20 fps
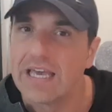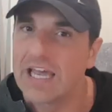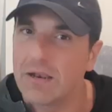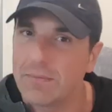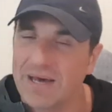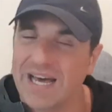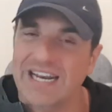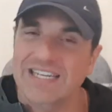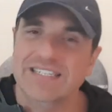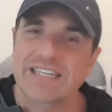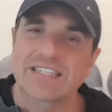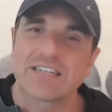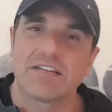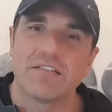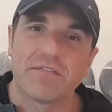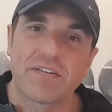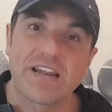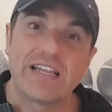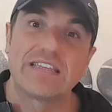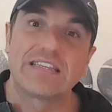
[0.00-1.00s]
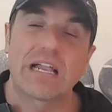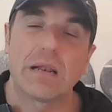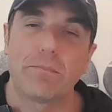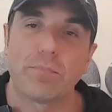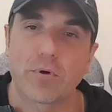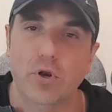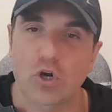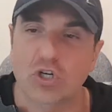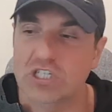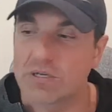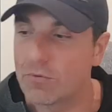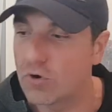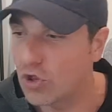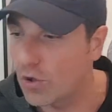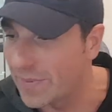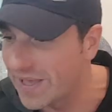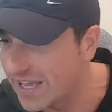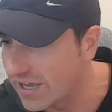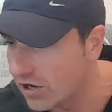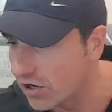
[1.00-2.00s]
El Barça se enfrenta el próximo
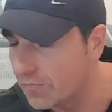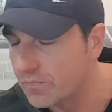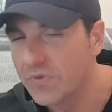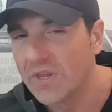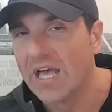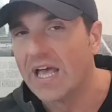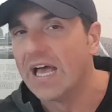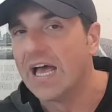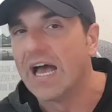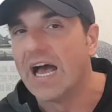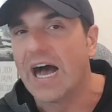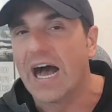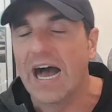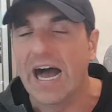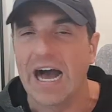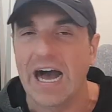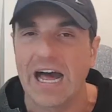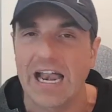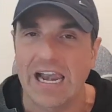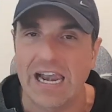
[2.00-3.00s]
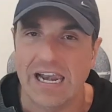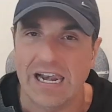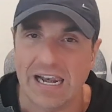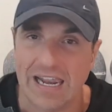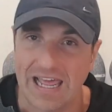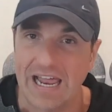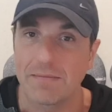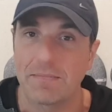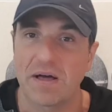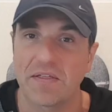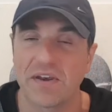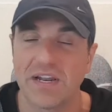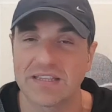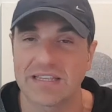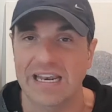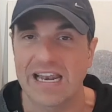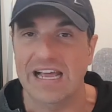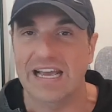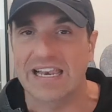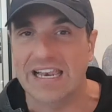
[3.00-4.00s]
domingo al Real Madrid
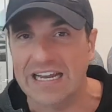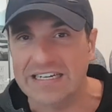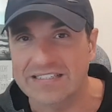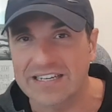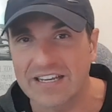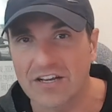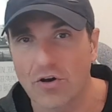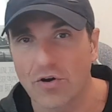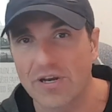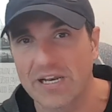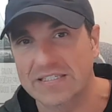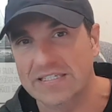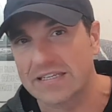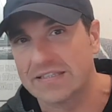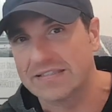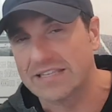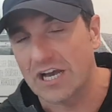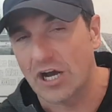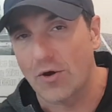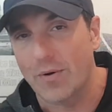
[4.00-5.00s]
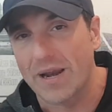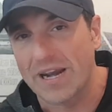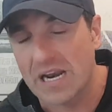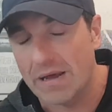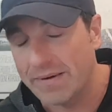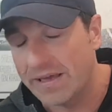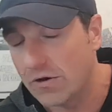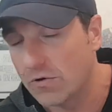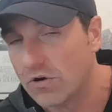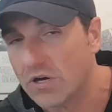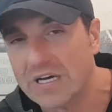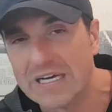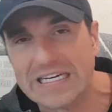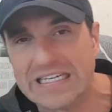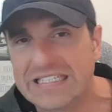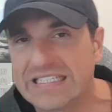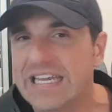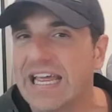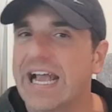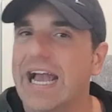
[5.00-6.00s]
en el clásico, en el Santiago Bernabéu.
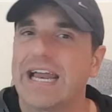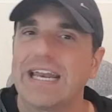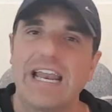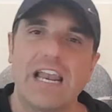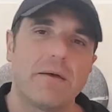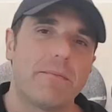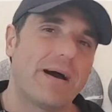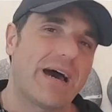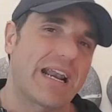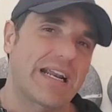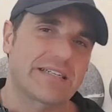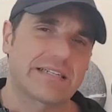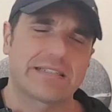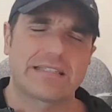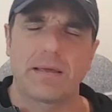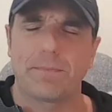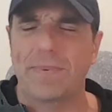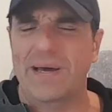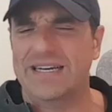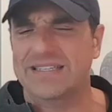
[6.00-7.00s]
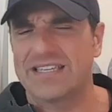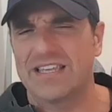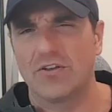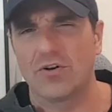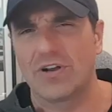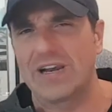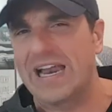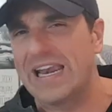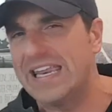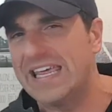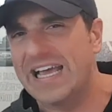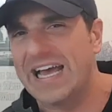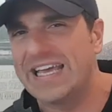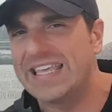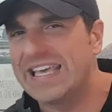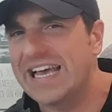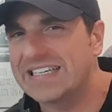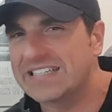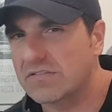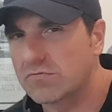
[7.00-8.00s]
Si gana el Barça este partido, la Liga
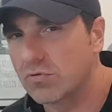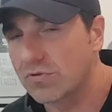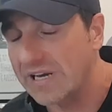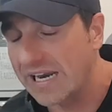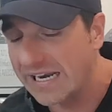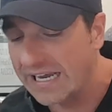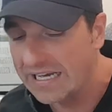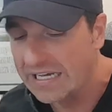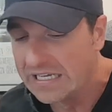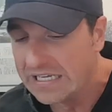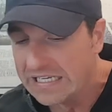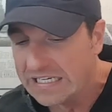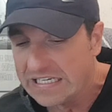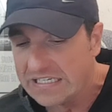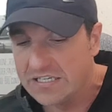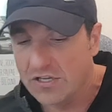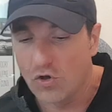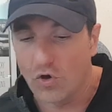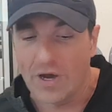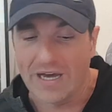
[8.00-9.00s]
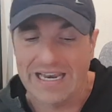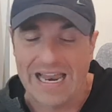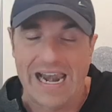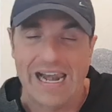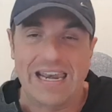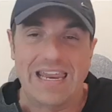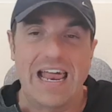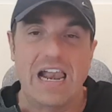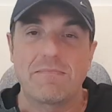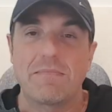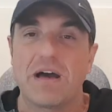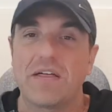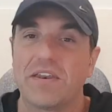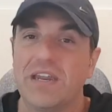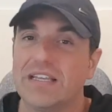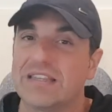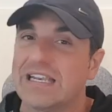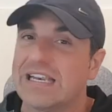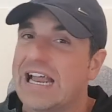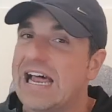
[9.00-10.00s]
ya es azulgrana. Si lo gana el Real
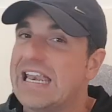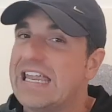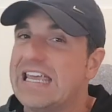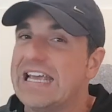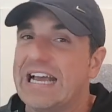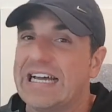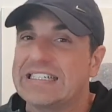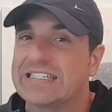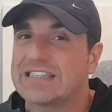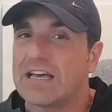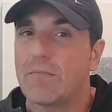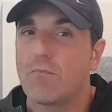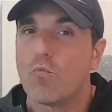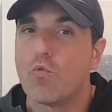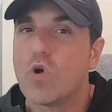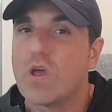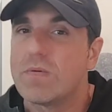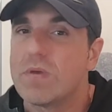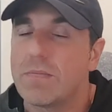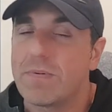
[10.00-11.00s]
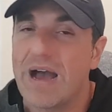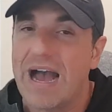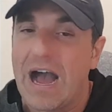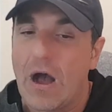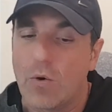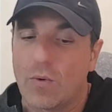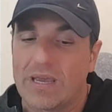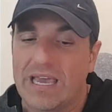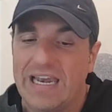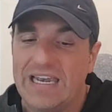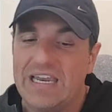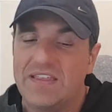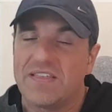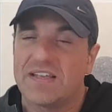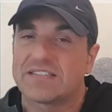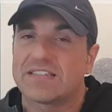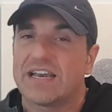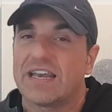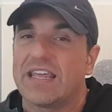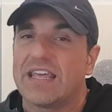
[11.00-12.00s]
Madrid, la Liga está muy viva, aunque el
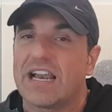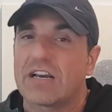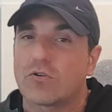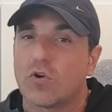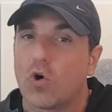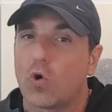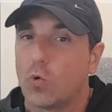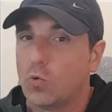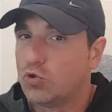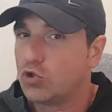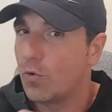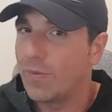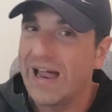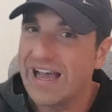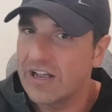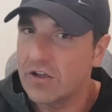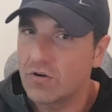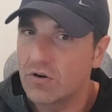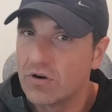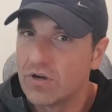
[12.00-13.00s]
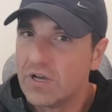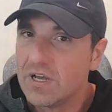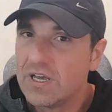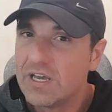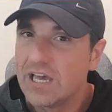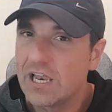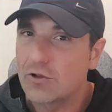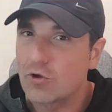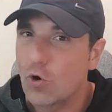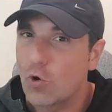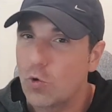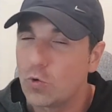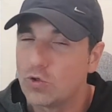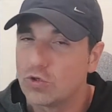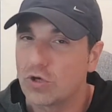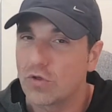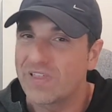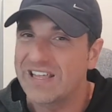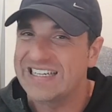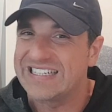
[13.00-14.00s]
líder sería el conjunto blanco, el
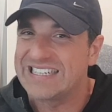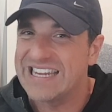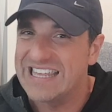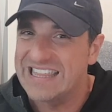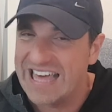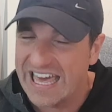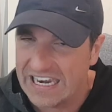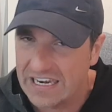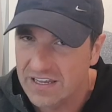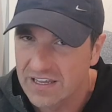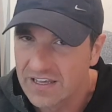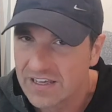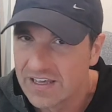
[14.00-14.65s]
conjunto de Sidán,